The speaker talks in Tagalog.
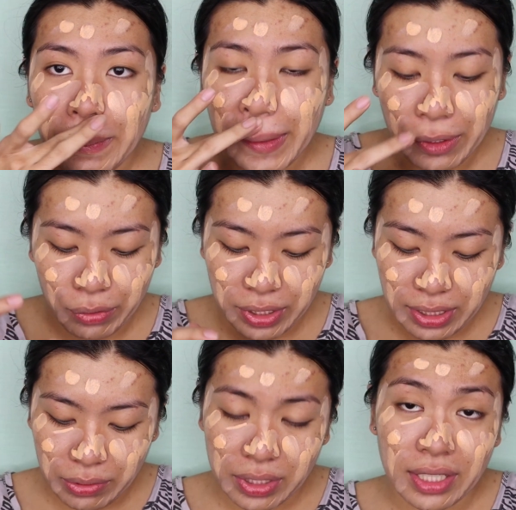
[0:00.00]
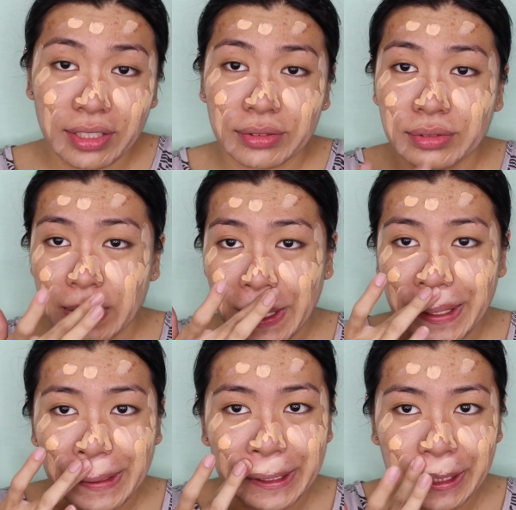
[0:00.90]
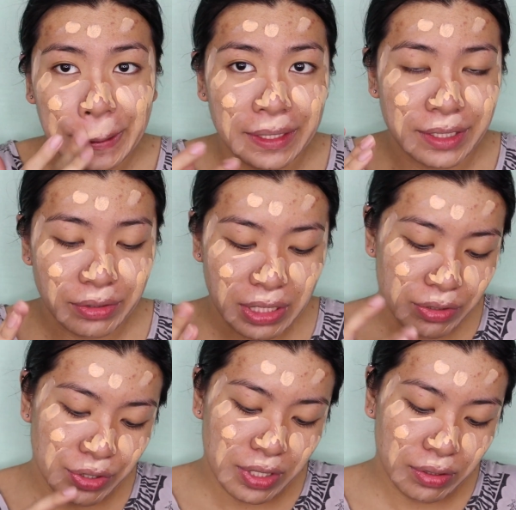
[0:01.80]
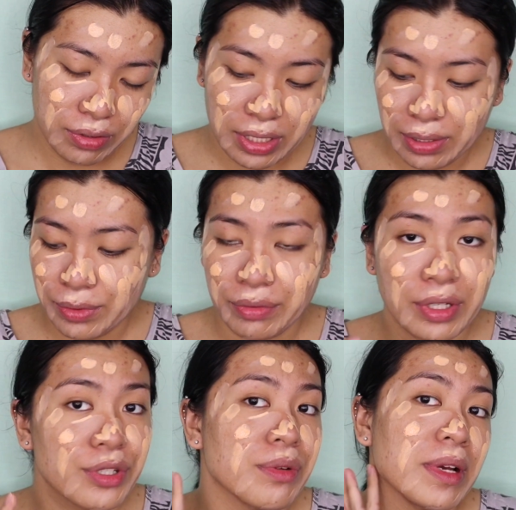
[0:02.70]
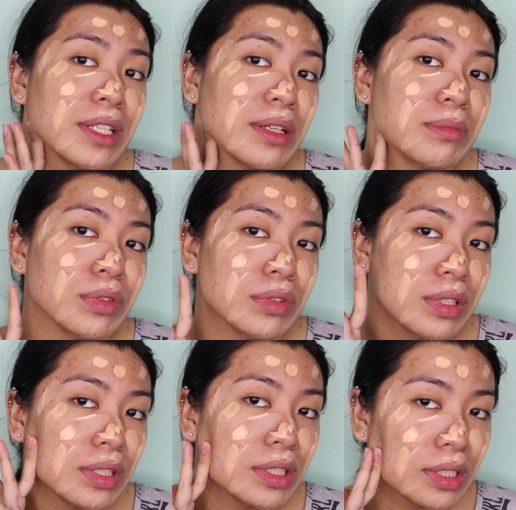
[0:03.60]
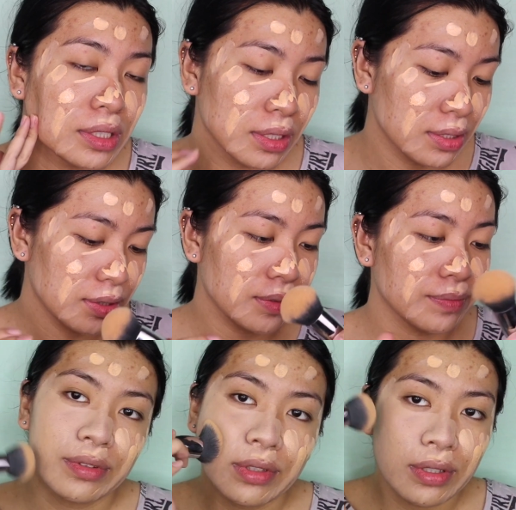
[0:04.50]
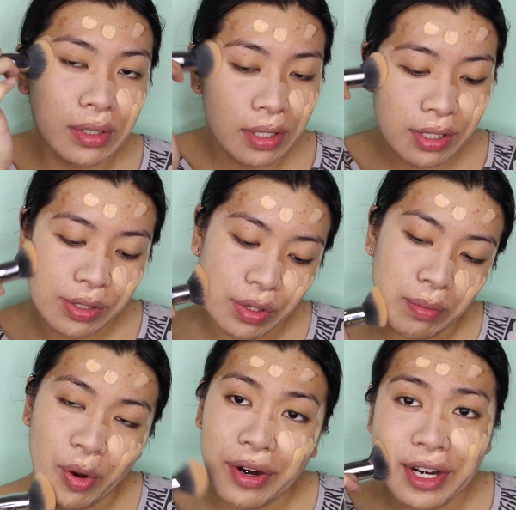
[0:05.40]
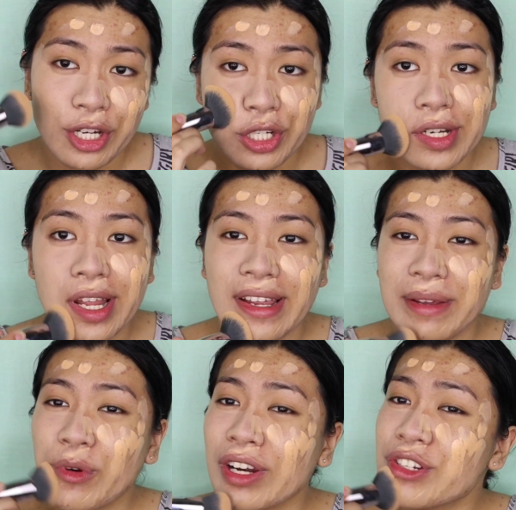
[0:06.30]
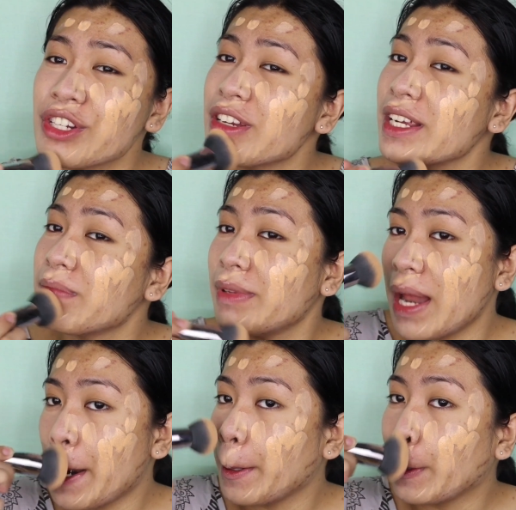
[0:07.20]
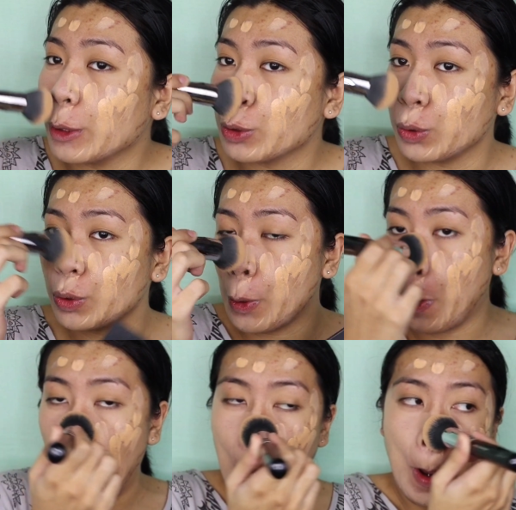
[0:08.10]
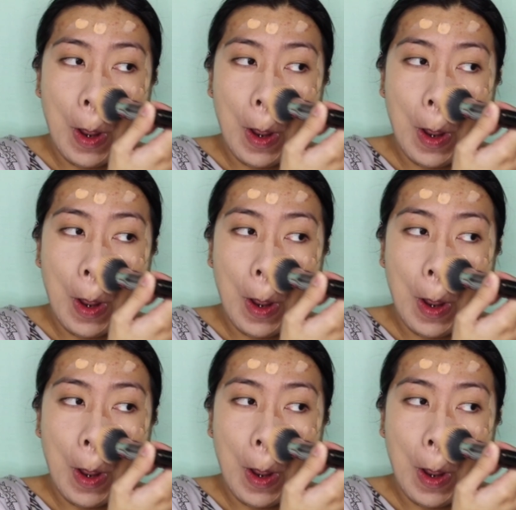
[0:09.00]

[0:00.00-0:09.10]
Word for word: walo itaon ka nako day as in sa saon jud ako day wa jud mahitabo day. So mora na siya day, mora siya, siya i-blend og todo.